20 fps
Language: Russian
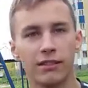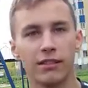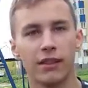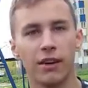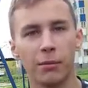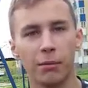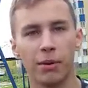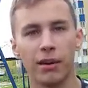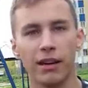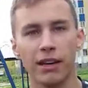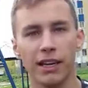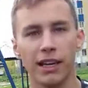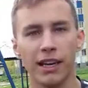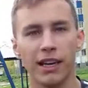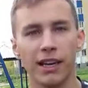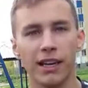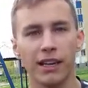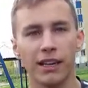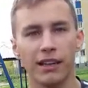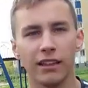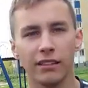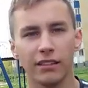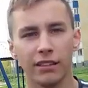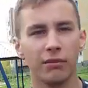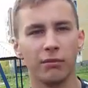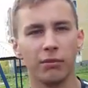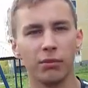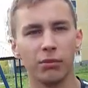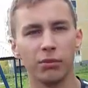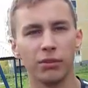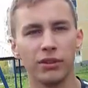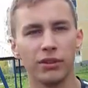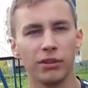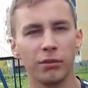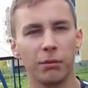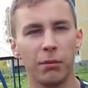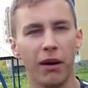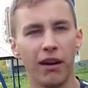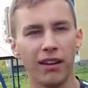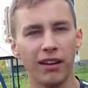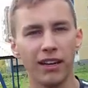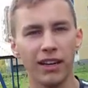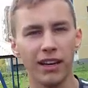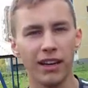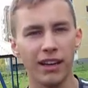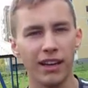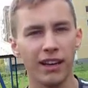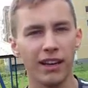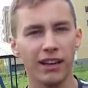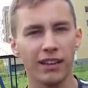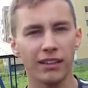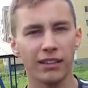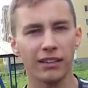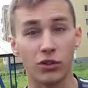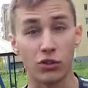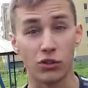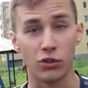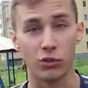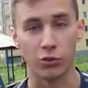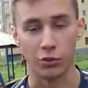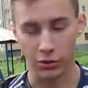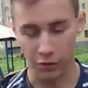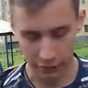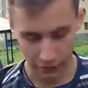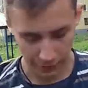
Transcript: заболеет, будет болеть. Жуть.